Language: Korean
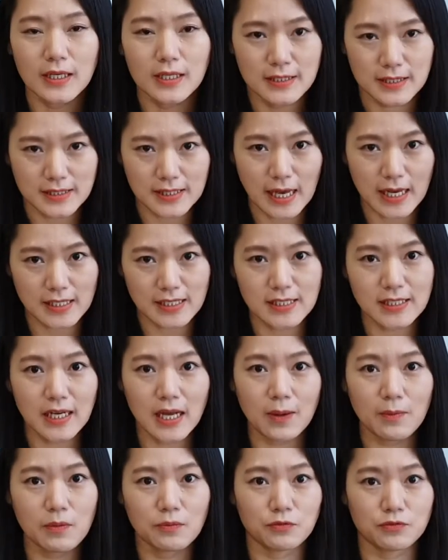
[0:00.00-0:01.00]

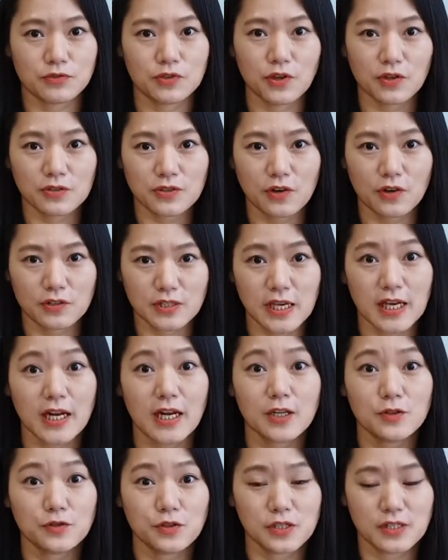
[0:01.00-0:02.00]
자신감이 붙어서 잘 할
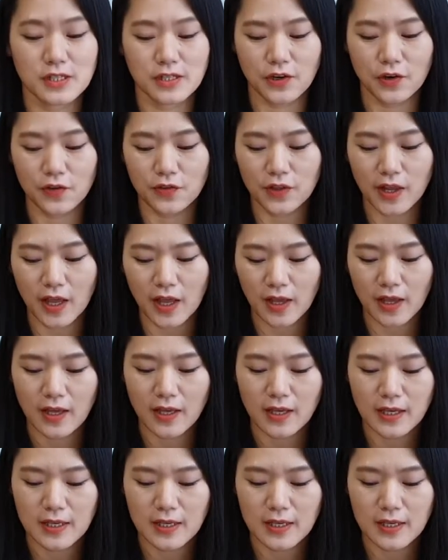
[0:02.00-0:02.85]
수 있을 건데,